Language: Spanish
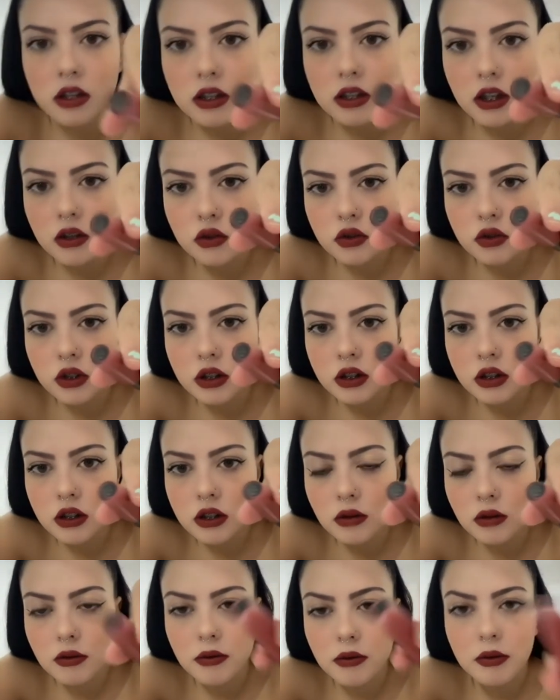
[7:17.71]
Es que no sé
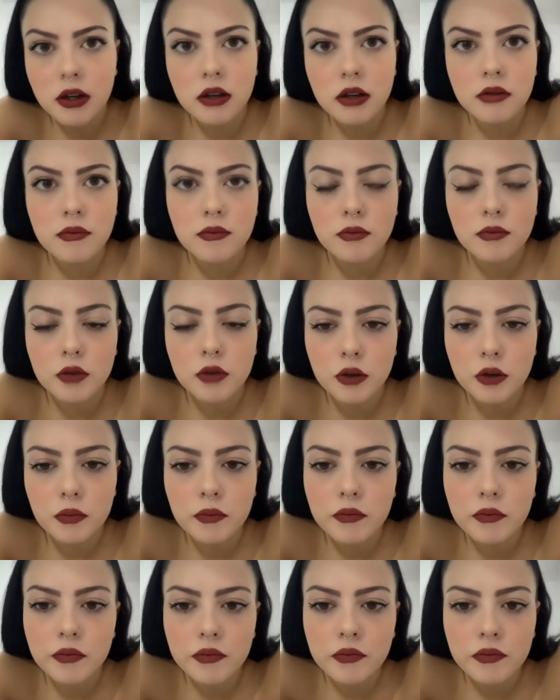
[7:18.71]
si se ve bien. Bueno.
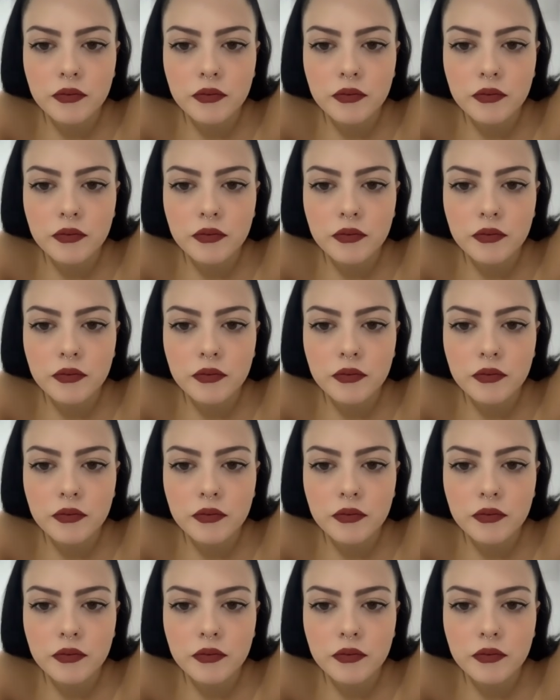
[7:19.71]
